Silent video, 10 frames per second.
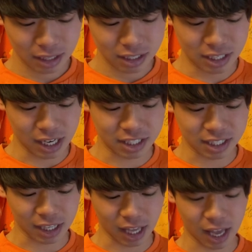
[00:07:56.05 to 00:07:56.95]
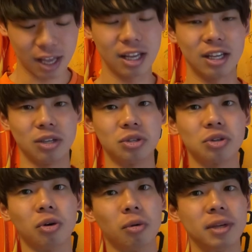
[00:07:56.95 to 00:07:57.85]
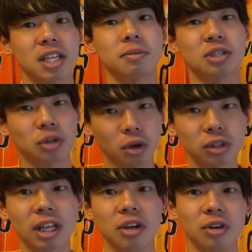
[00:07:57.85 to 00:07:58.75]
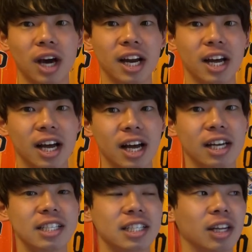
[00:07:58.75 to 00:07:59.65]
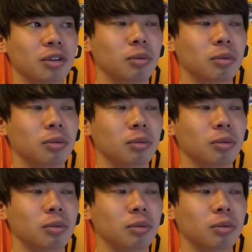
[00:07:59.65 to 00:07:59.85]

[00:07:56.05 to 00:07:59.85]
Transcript: 地に足つけて、優勝を目指しましょうよっていう話だと